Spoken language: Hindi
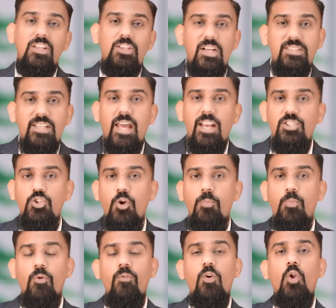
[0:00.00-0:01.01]
जैसे एन
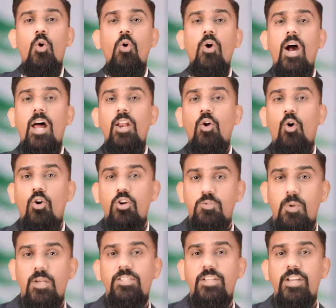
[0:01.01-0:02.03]
अप्रूवल होगा लाहौर
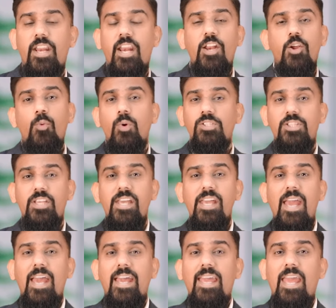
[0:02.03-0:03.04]
स्मार्ट सिटी ने रिक्वेस्ट
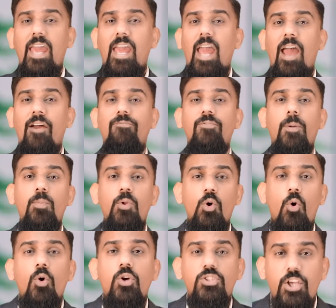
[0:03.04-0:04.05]
की है कि एफ
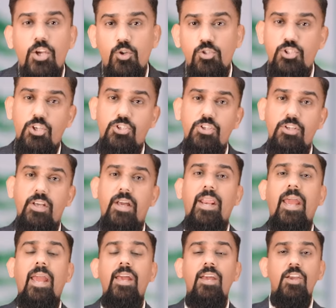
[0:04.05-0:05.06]
इसकी कंस्ट्रक्शन
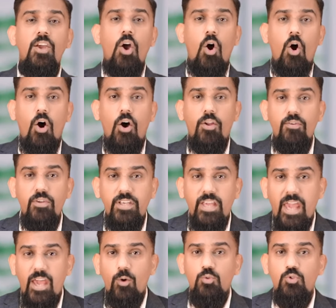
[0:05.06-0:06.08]
करे और
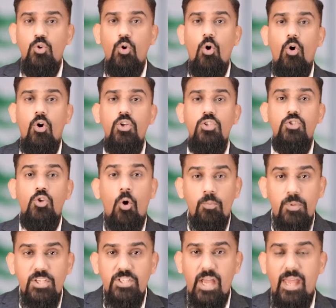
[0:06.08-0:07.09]
ये उसको
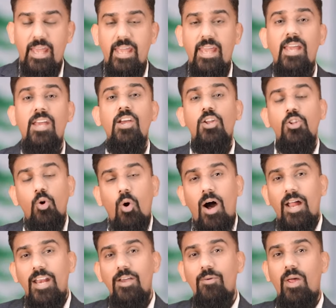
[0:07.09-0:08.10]
सौंप दी जाएगी तो
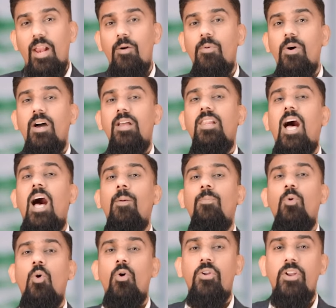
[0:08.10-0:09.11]
आने वाला वक्त
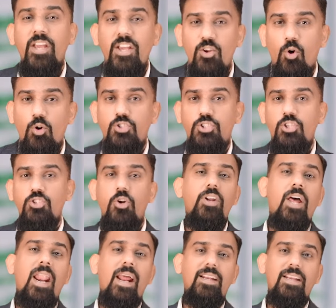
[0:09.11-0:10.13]
आपको रिंग रोड से जो
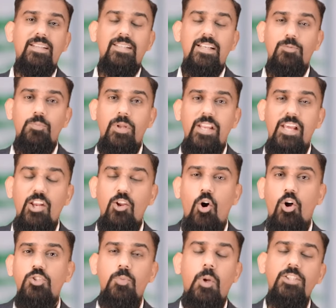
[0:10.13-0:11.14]
डायरेक्ट एक्सेस मिलनी है
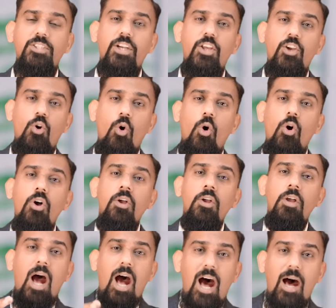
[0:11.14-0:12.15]
लाहौर स्मार्ट सिटी को
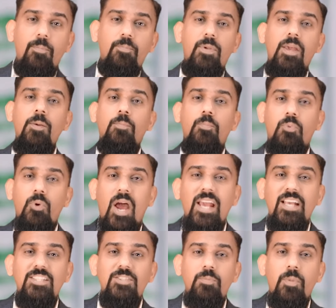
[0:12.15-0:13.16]
आपकी
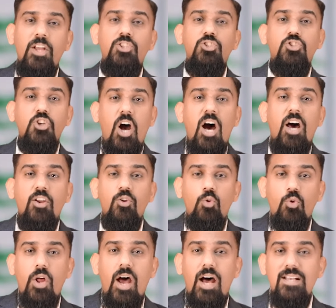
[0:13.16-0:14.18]
प्राइस में चार
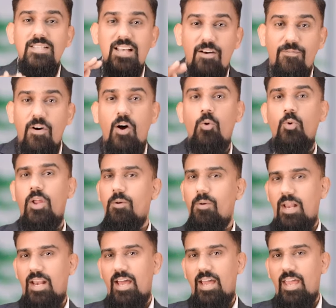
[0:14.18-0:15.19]
गुना इजाफा होने
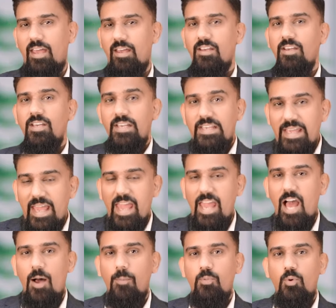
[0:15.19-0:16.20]
वाला है ये
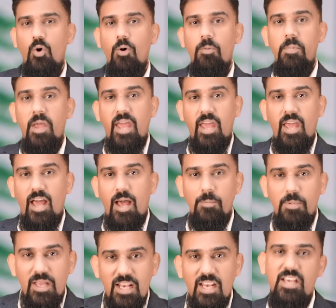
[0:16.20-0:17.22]
आपको मैं
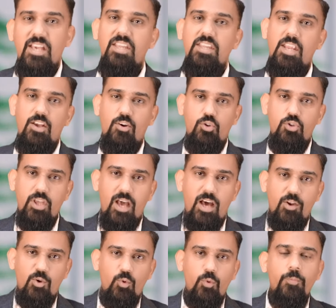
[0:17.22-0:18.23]
अभी लिख के देने को
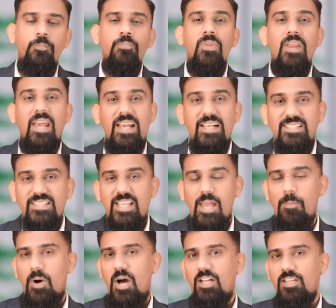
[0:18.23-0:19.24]
तैयार हूँ
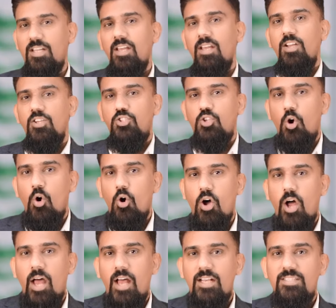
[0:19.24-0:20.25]
इसके बाद जो
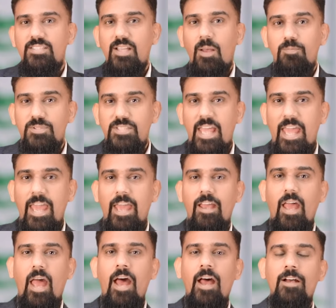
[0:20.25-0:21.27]
सबसे
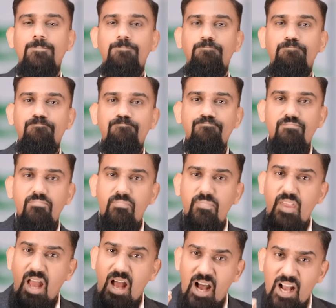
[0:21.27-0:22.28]

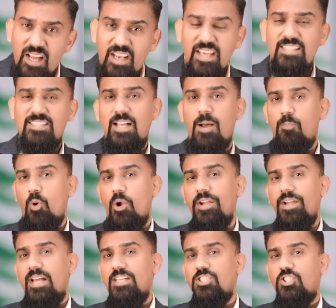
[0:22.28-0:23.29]
आखिरी इसका
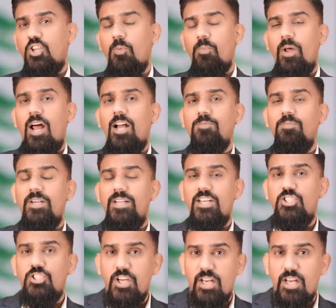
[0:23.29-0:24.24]
पॉइंट है जिसके ऊपर आज मैं टच